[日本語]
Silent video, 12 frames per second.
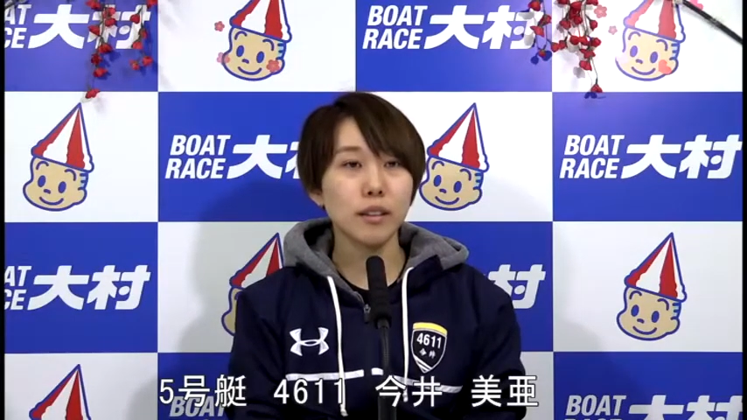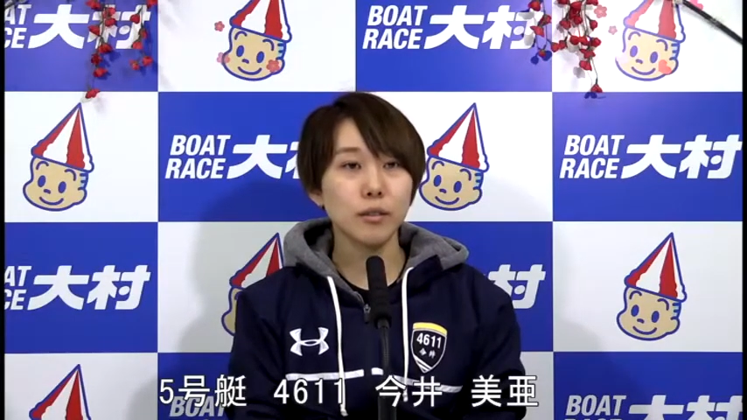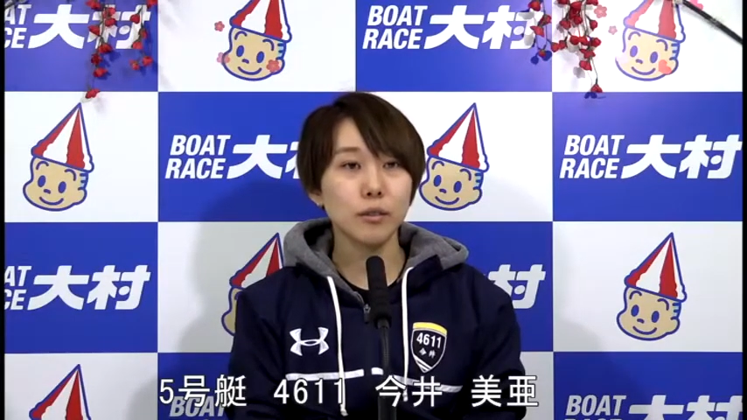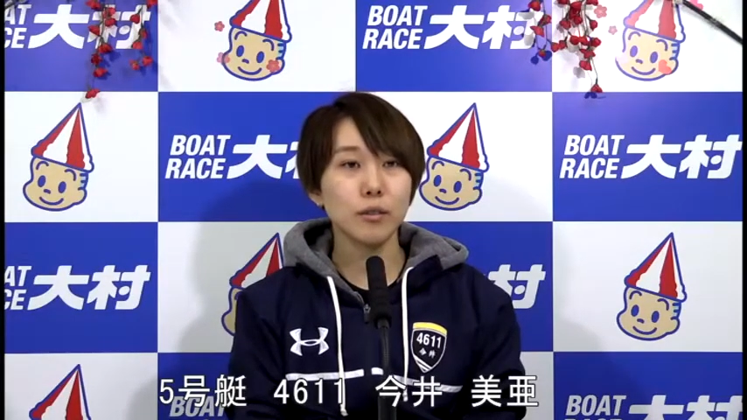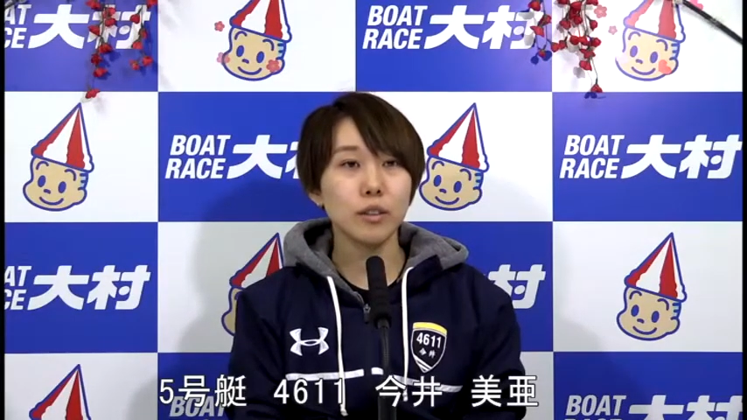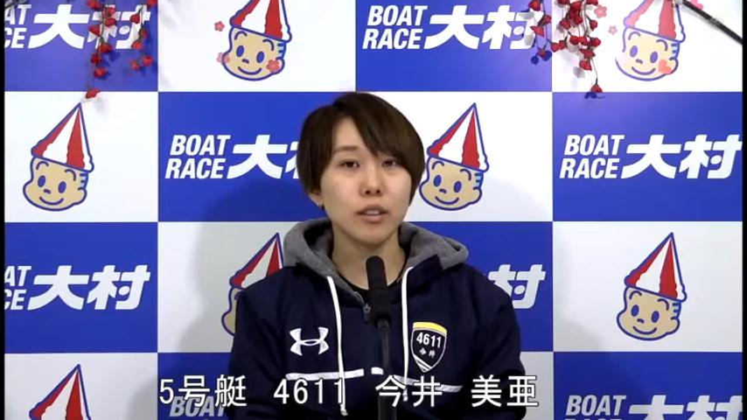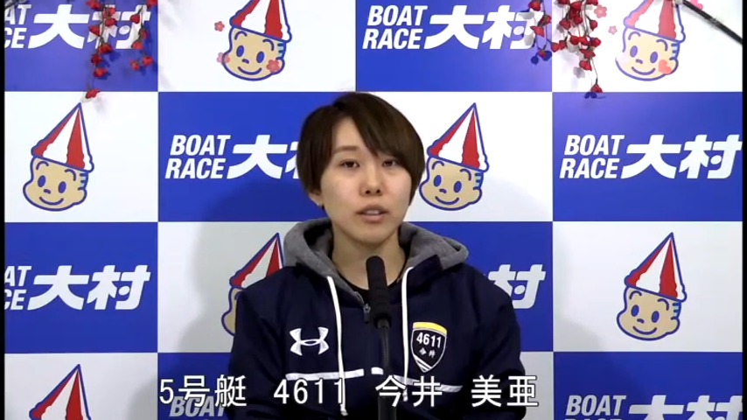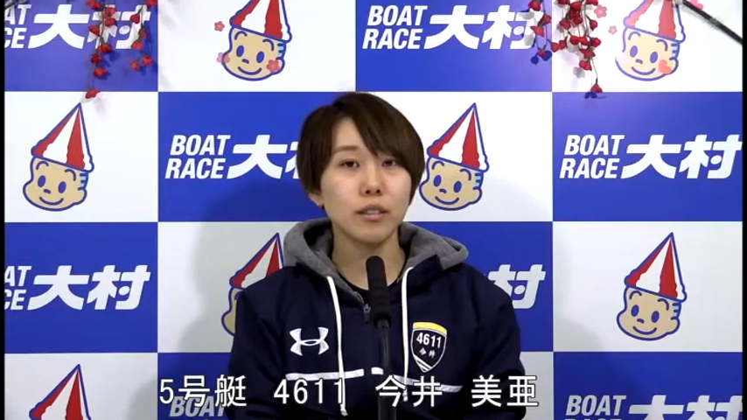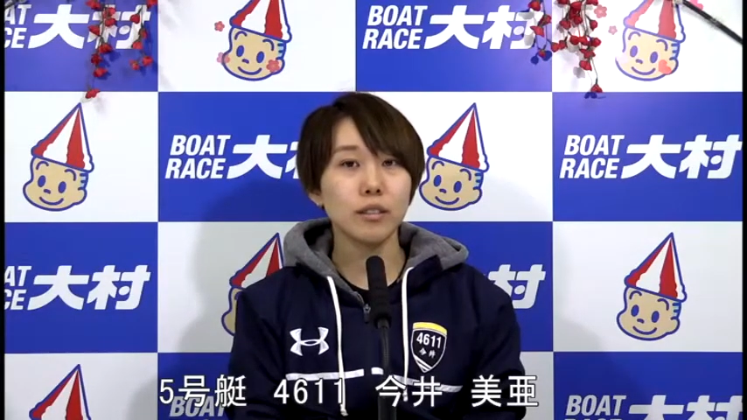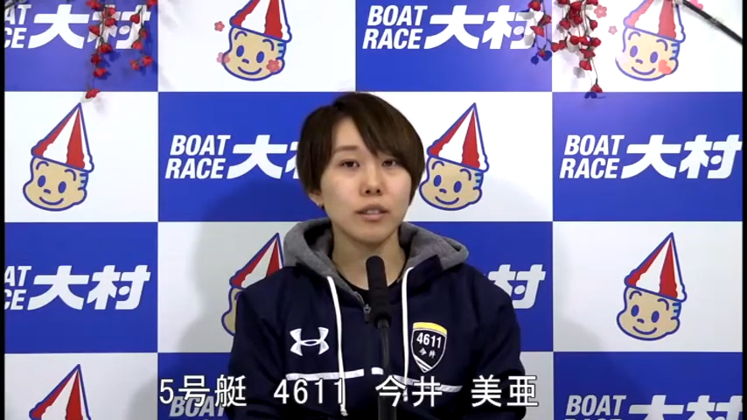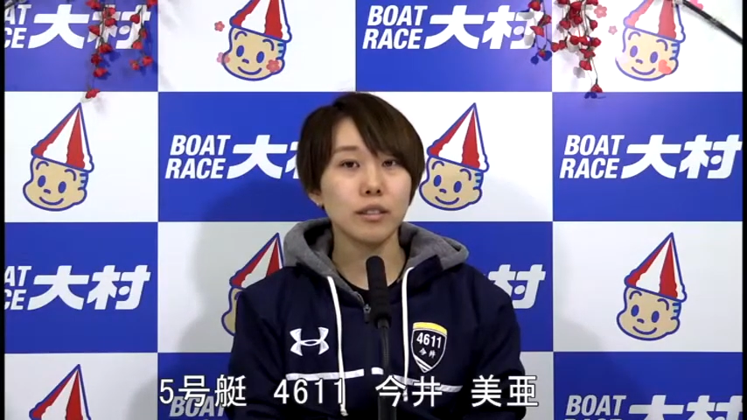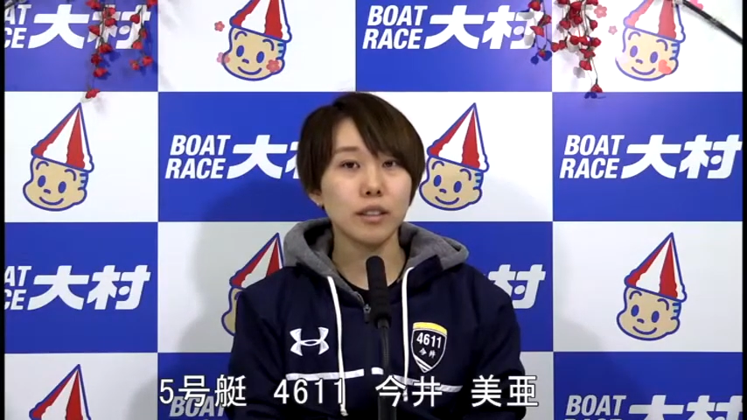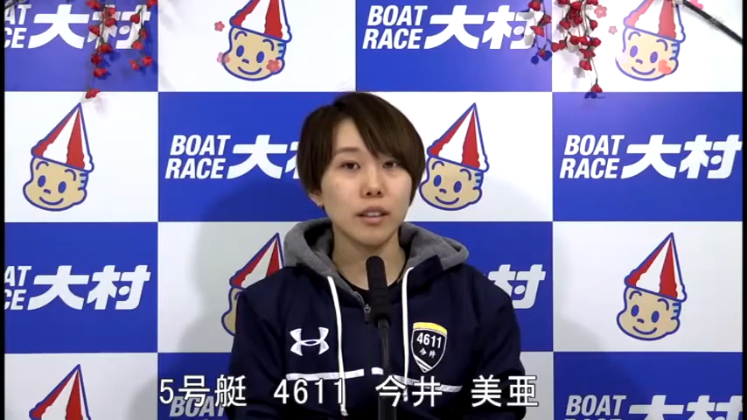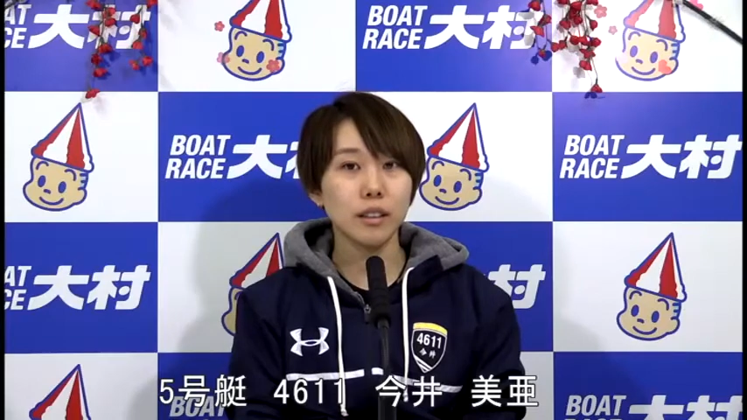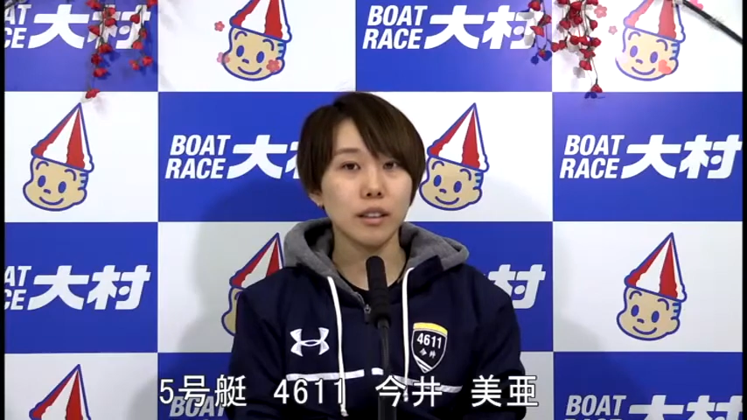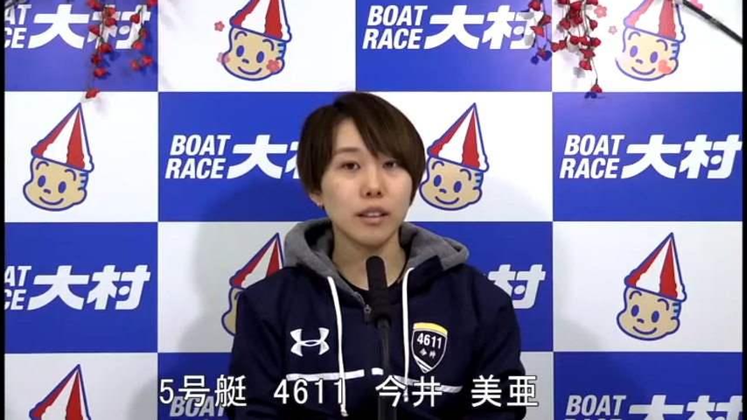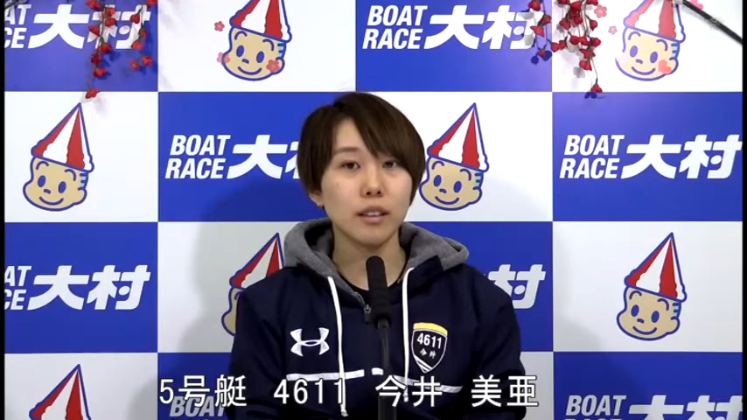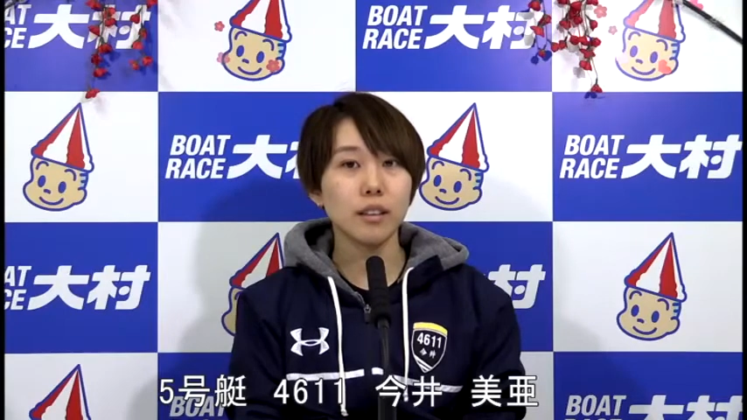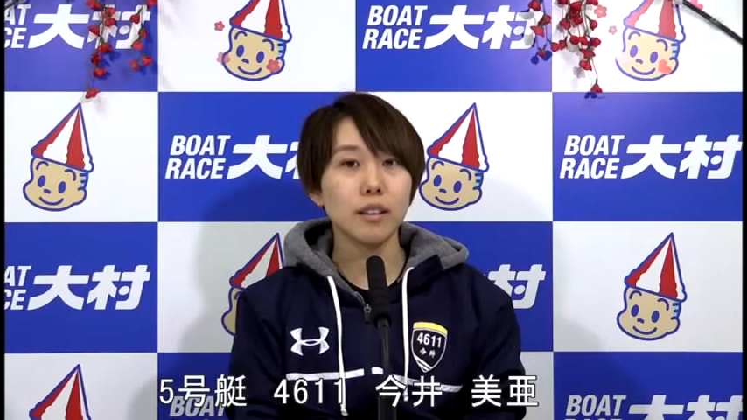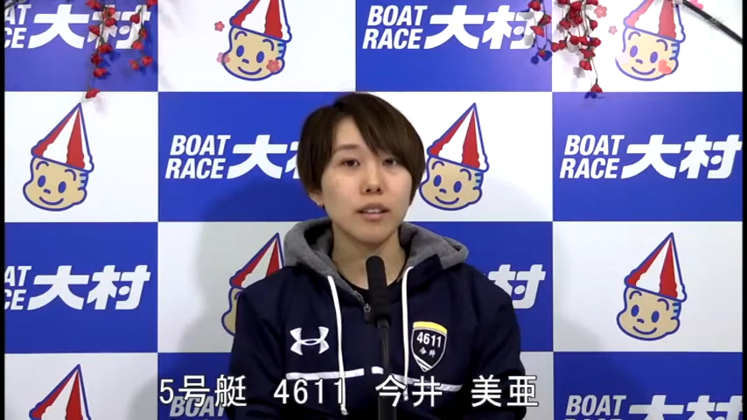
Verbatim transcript: あの乗りやすくて